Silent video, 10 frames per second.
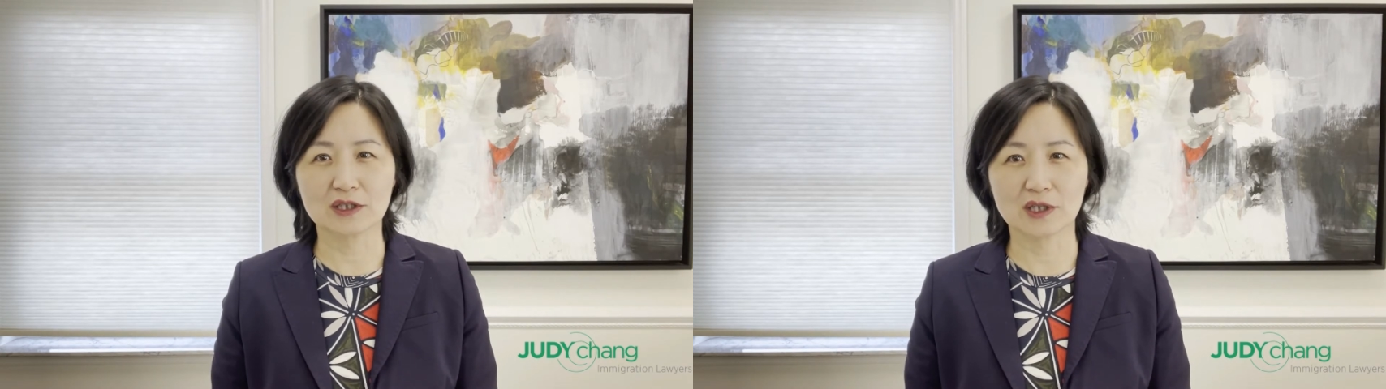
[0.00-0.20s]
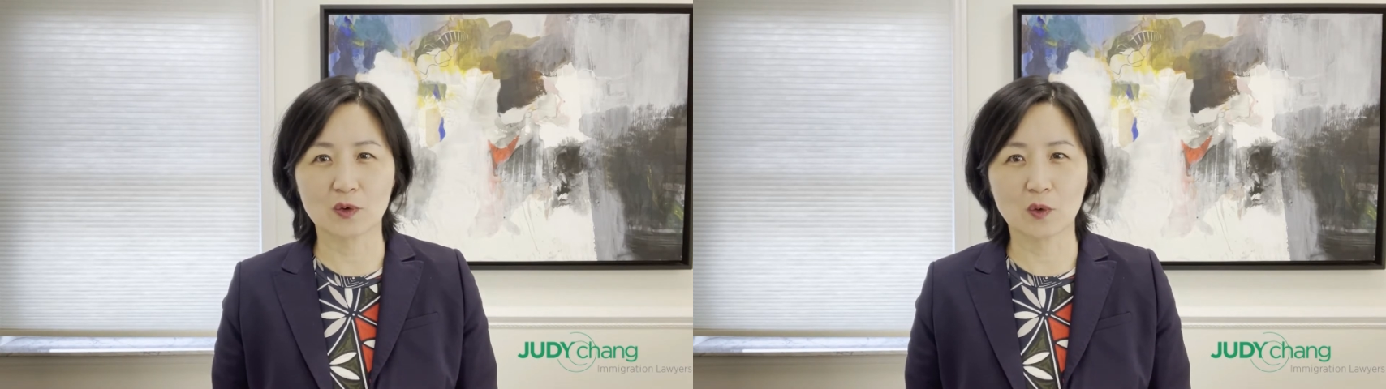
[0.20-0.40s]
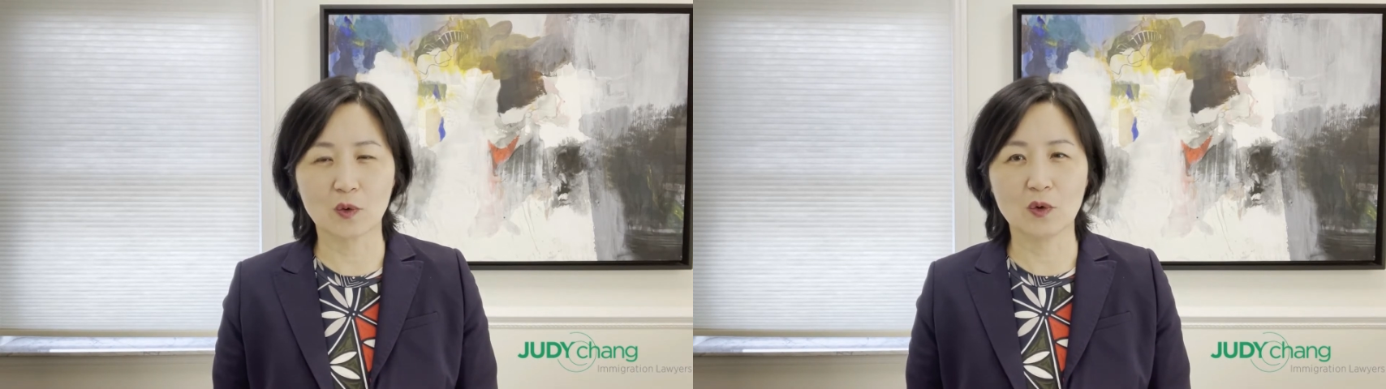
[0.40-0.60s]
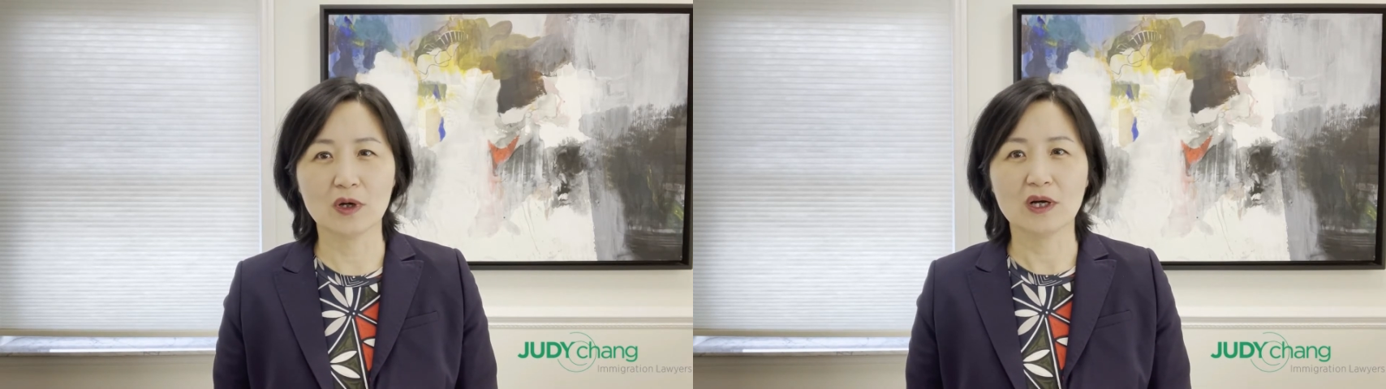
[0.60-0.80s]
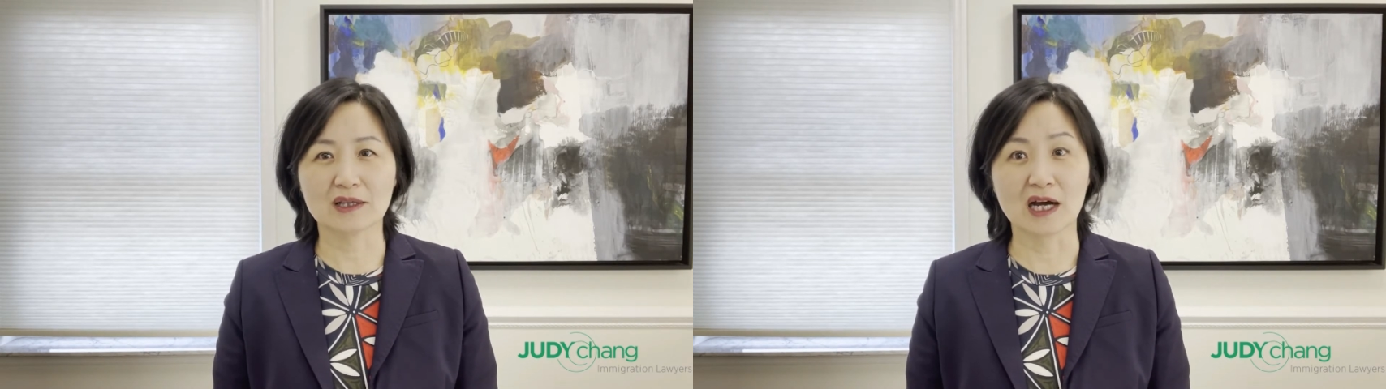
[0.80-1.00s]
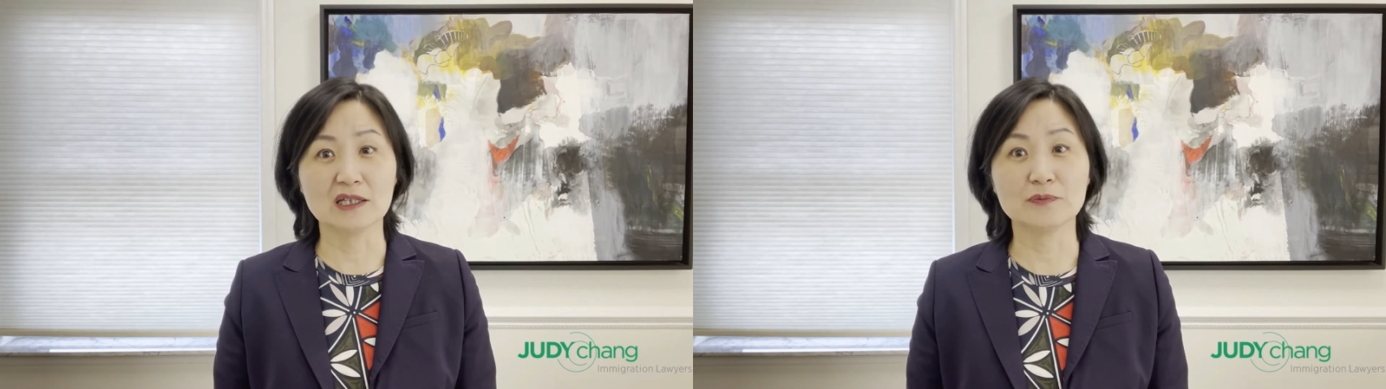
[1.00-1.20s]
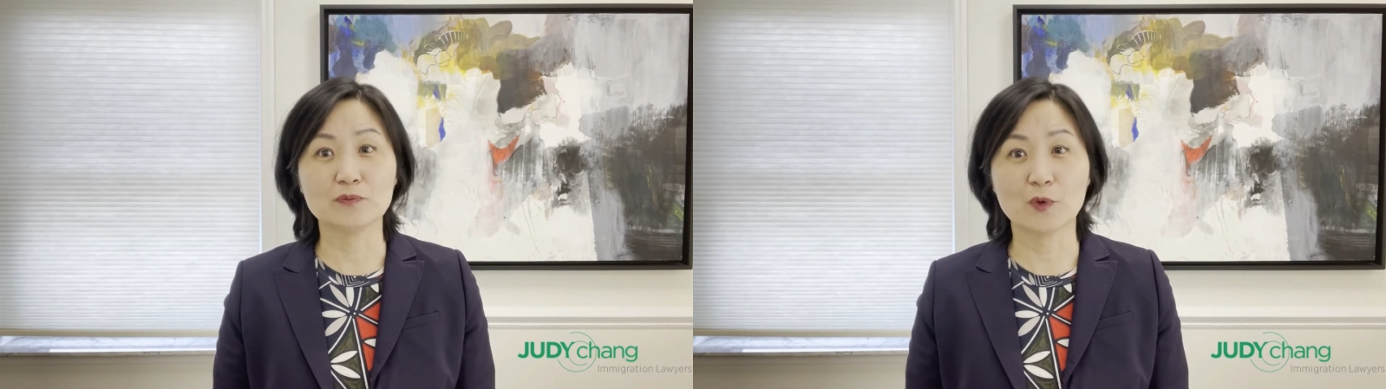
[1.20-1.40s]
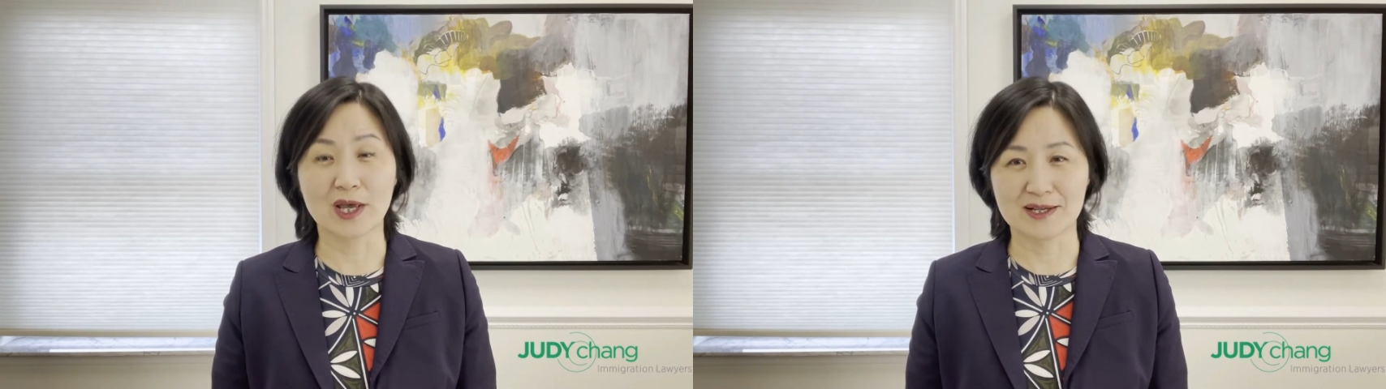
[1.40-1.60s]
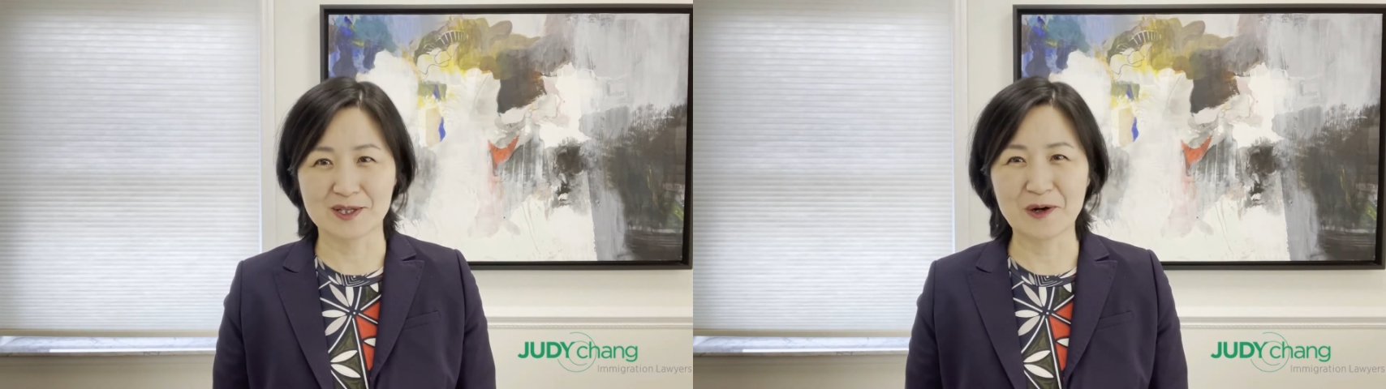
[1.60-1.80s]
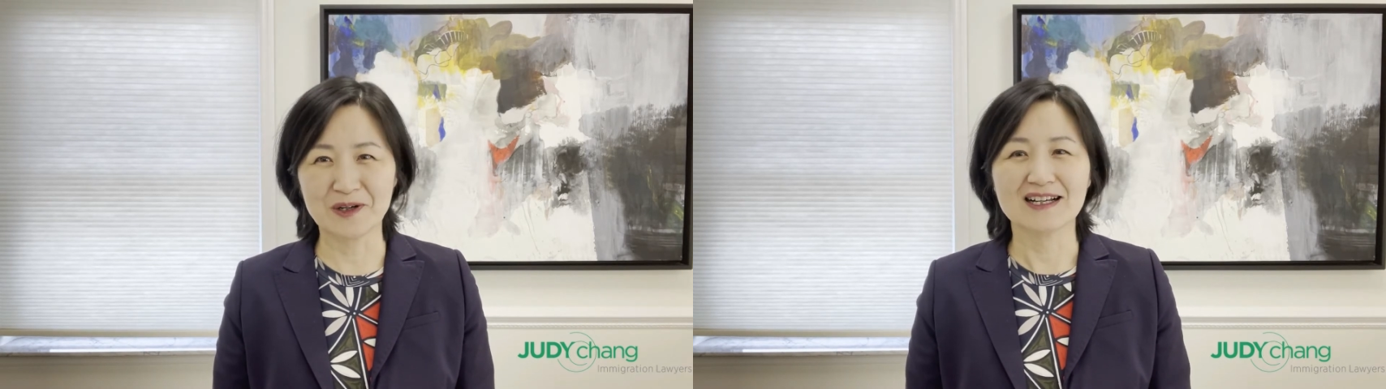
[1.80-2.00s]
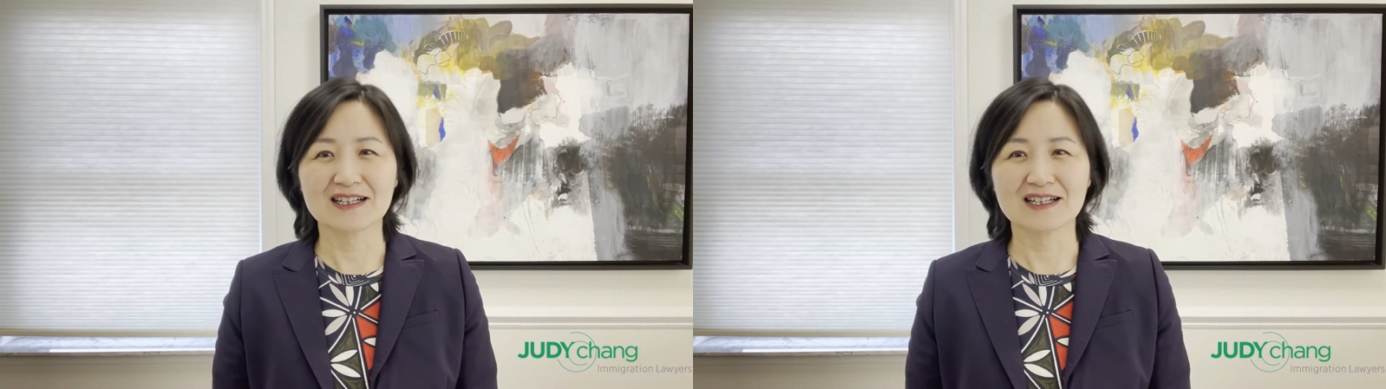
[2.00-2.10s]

드리고 다음 회에서